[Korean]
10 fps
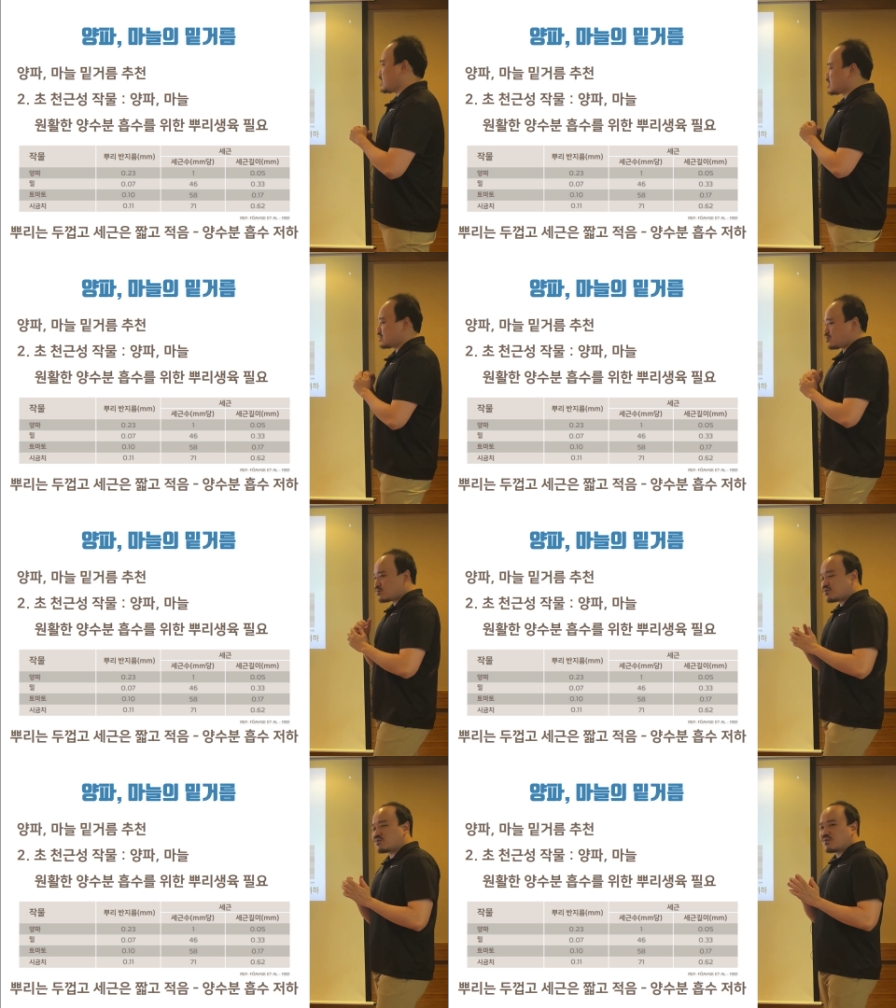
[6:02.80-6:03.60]
그
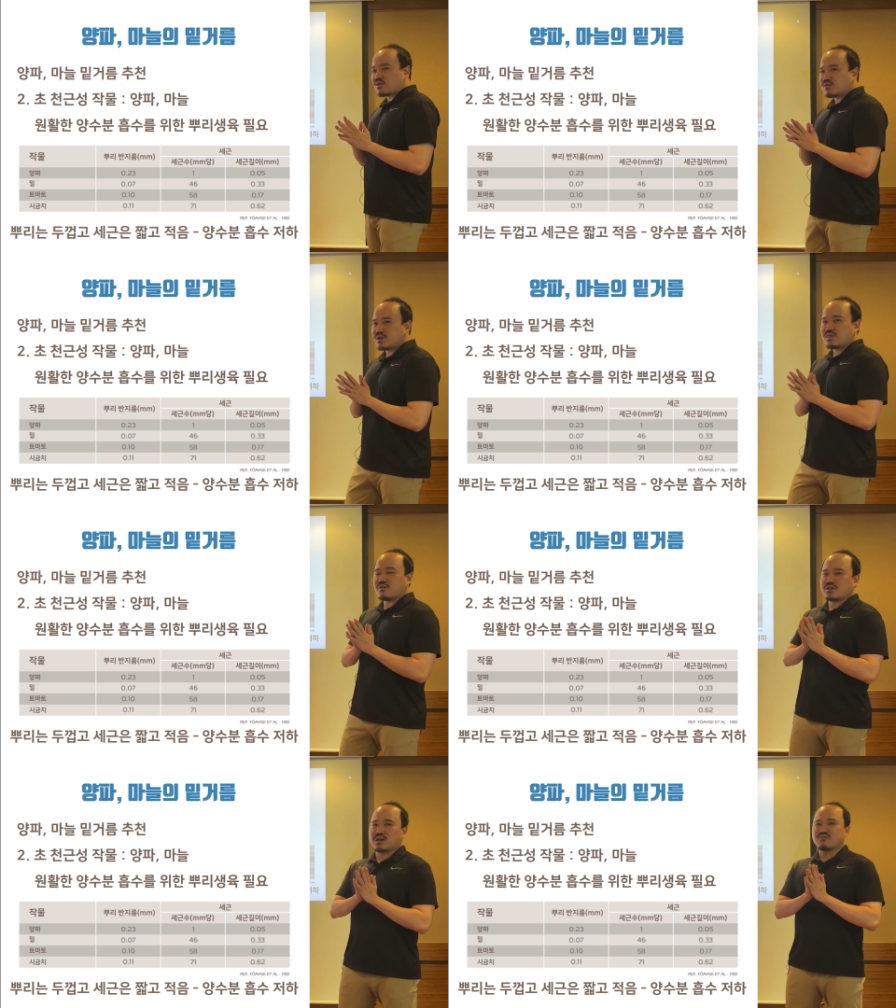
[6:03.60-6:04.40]
초초초
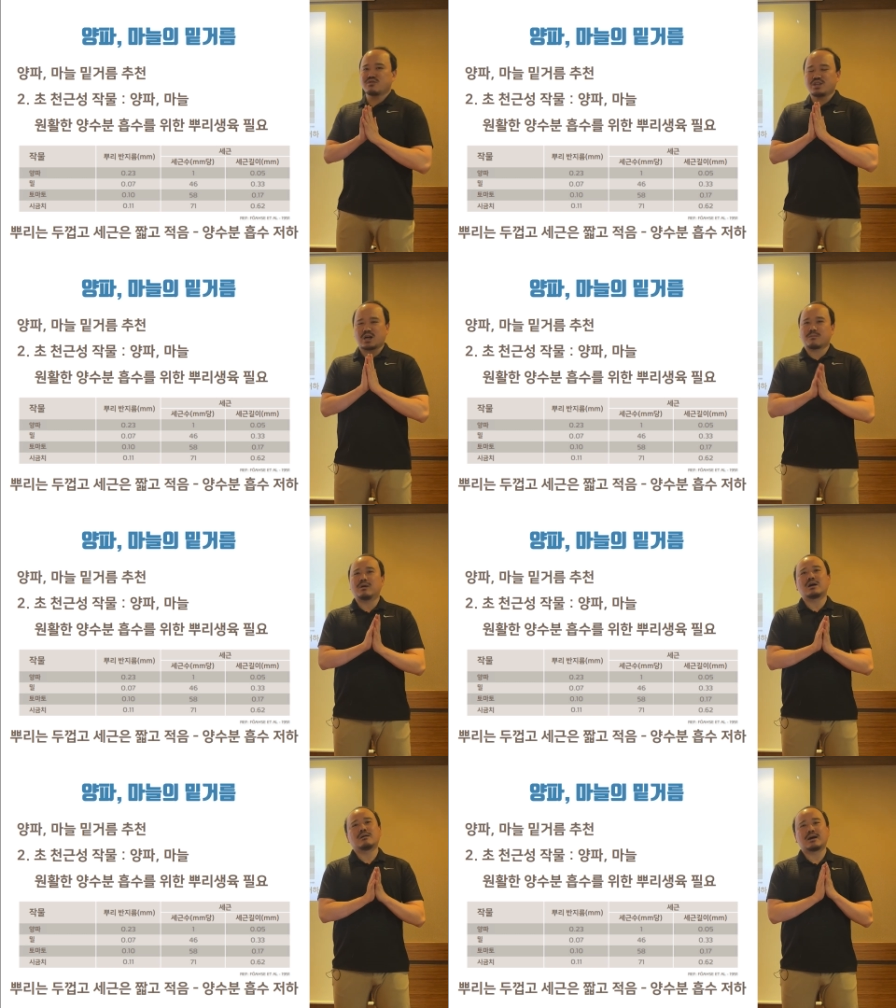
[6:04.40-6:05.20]
청근성 작물인
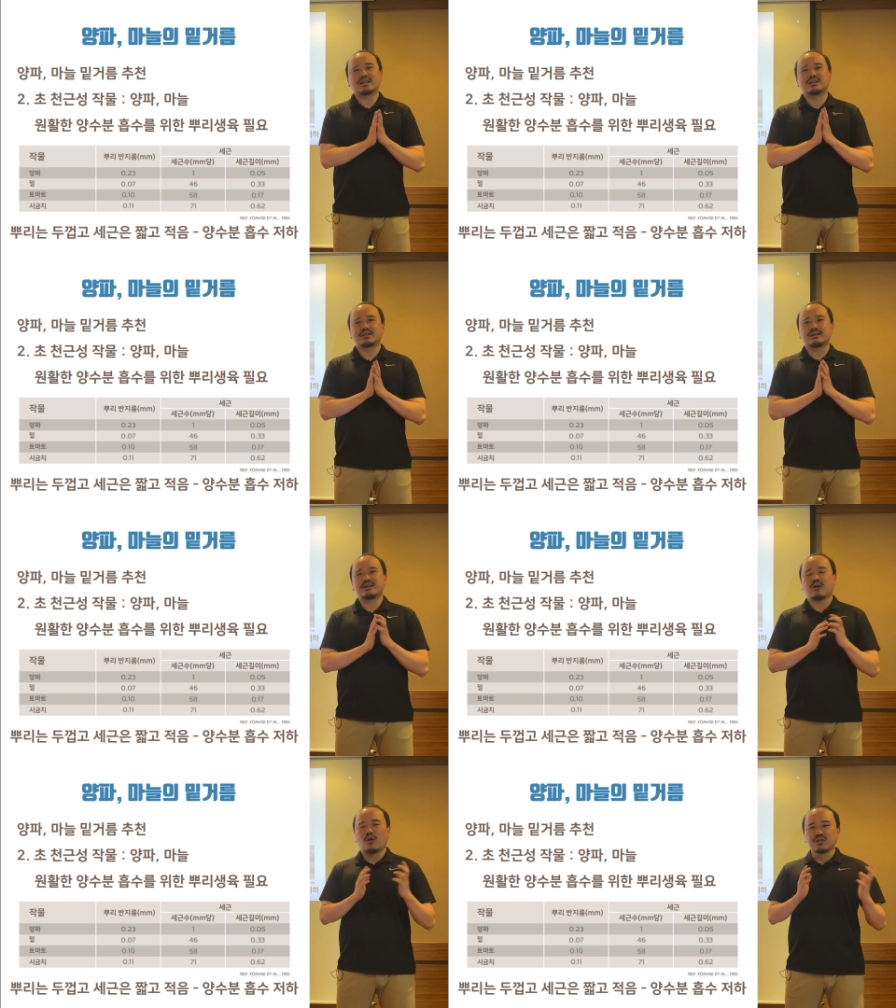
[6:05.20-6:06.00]
양파,
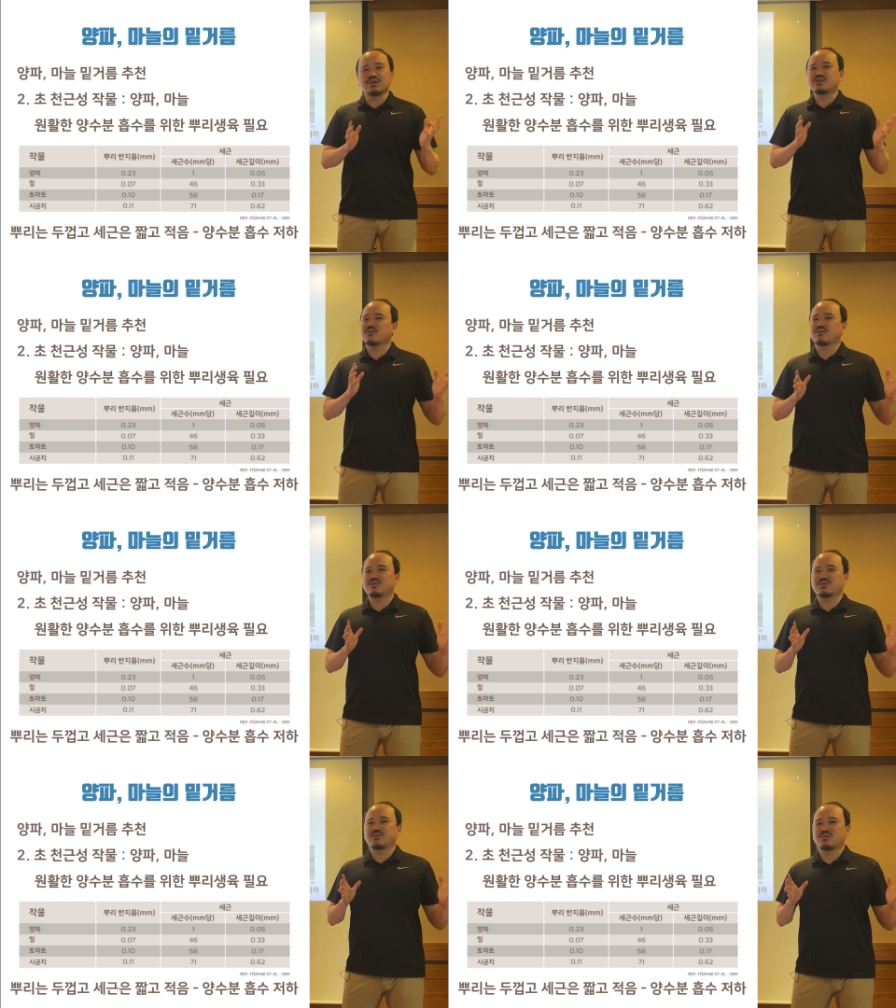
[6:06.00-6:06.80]
마늘을 어느
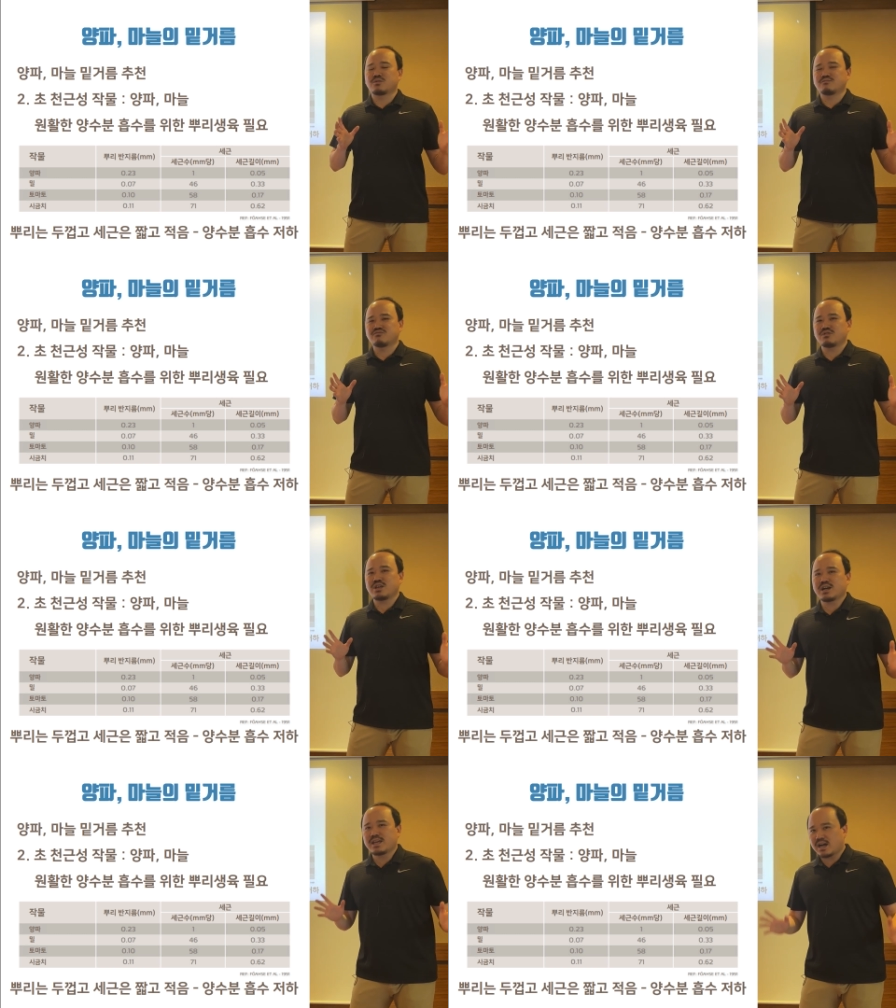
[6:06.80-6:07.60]
정도로
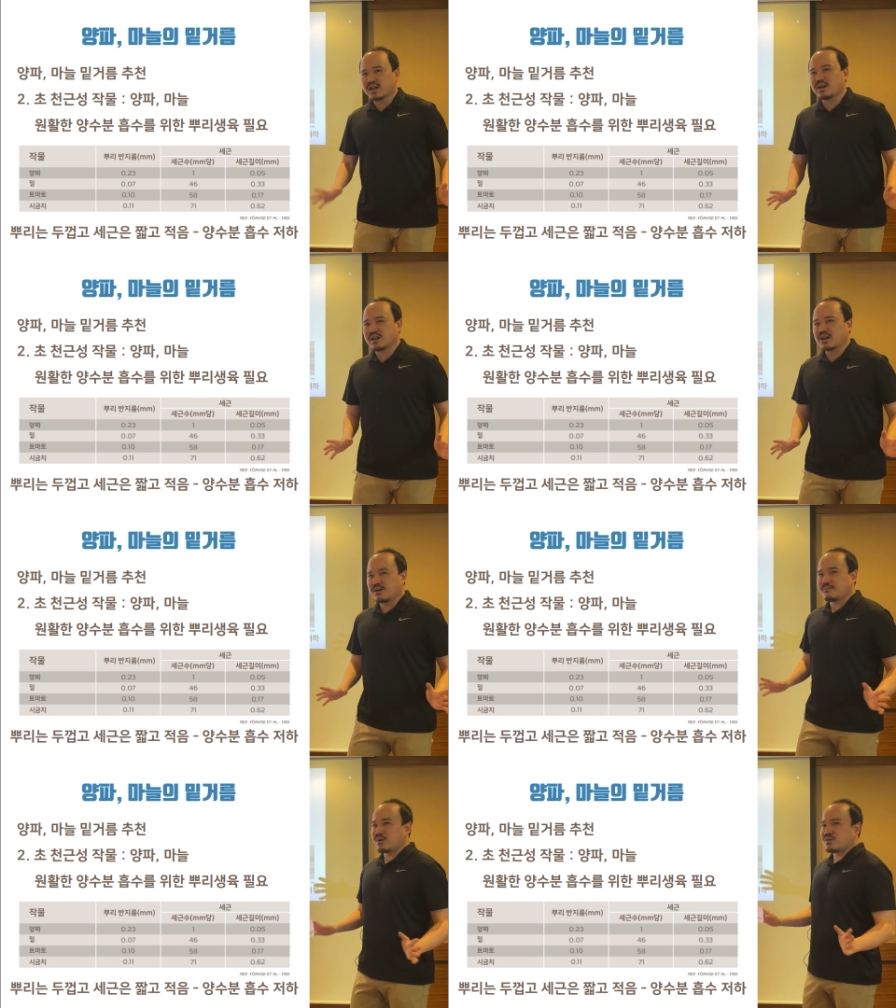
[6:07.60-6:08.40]
뿌리가 약한가
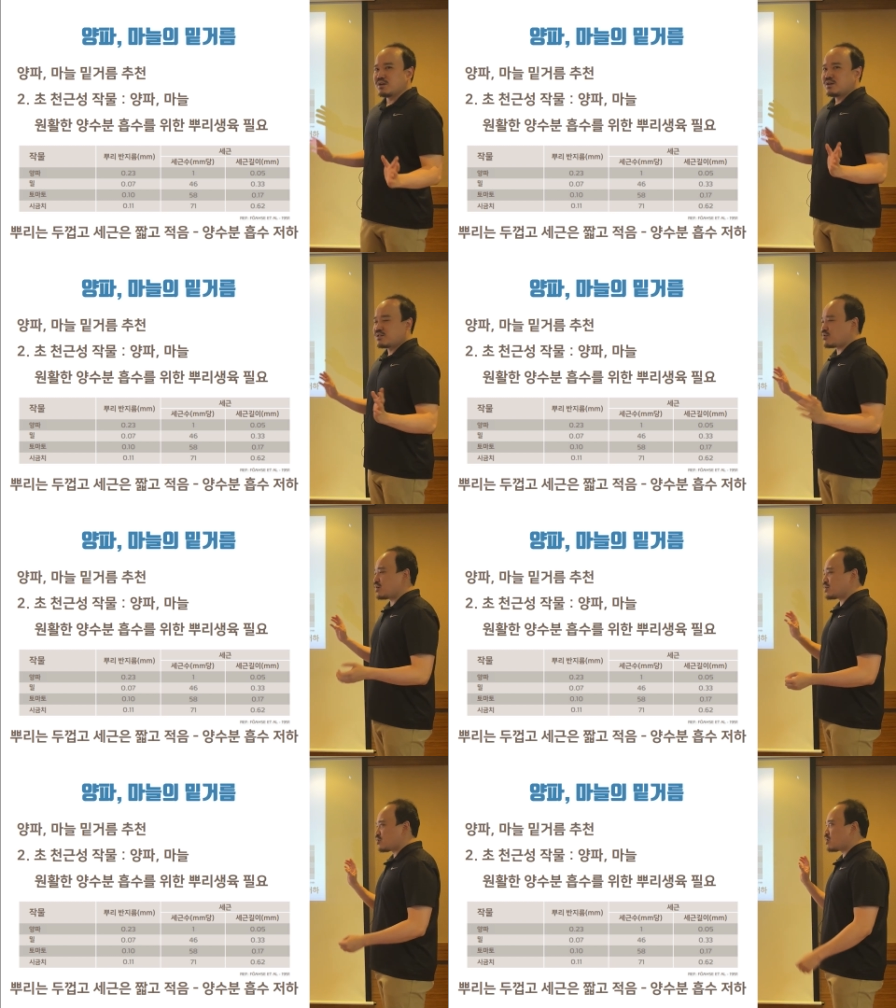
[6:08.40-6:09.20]
한번
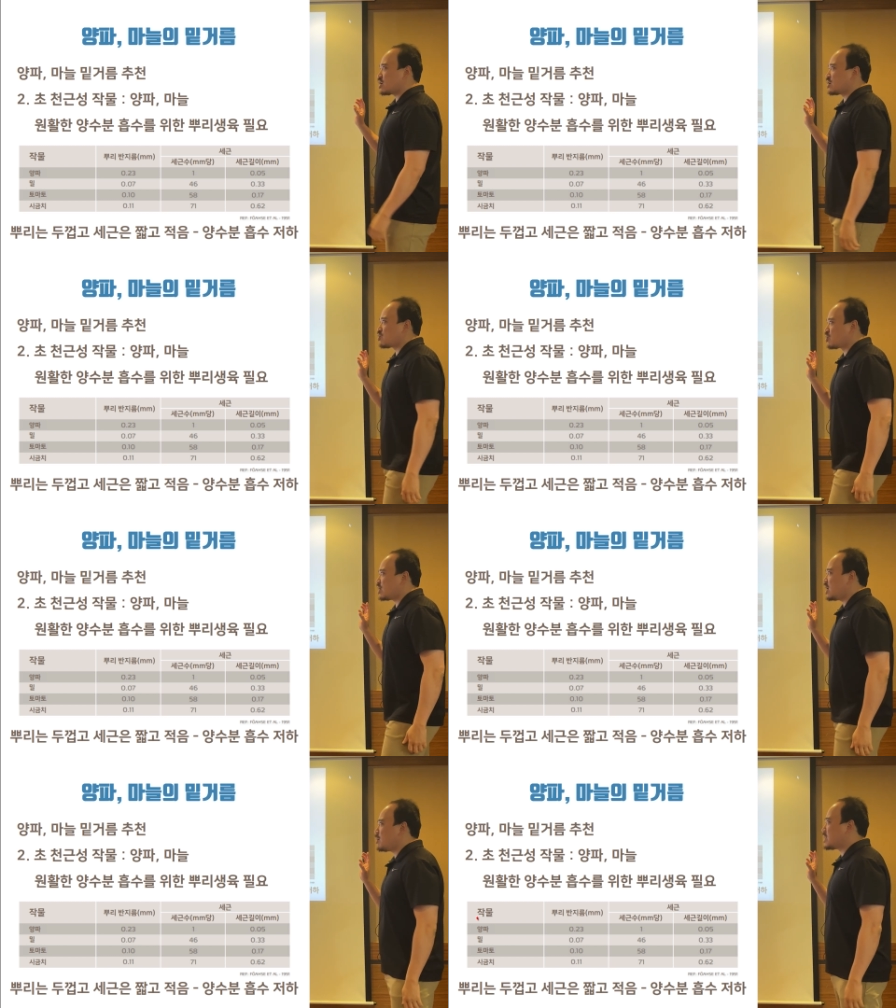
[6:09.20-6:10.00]
저희가 정확하게
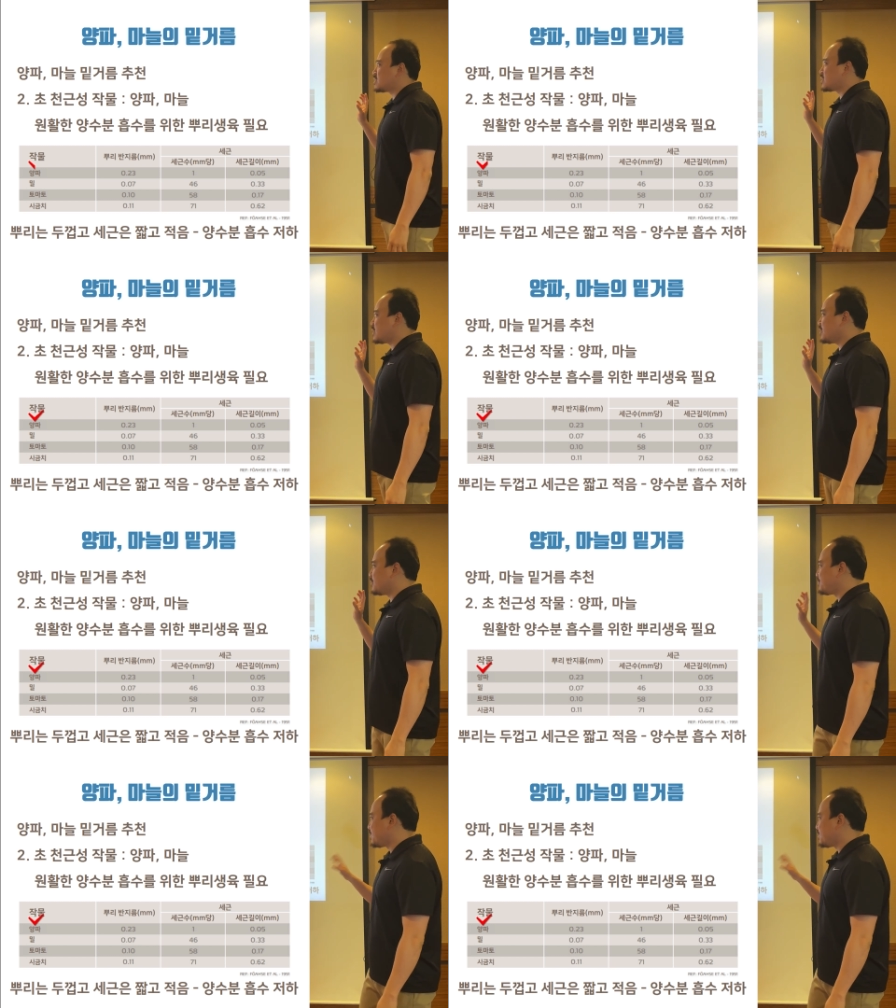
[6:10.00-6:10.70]
조사를 해봤는데요.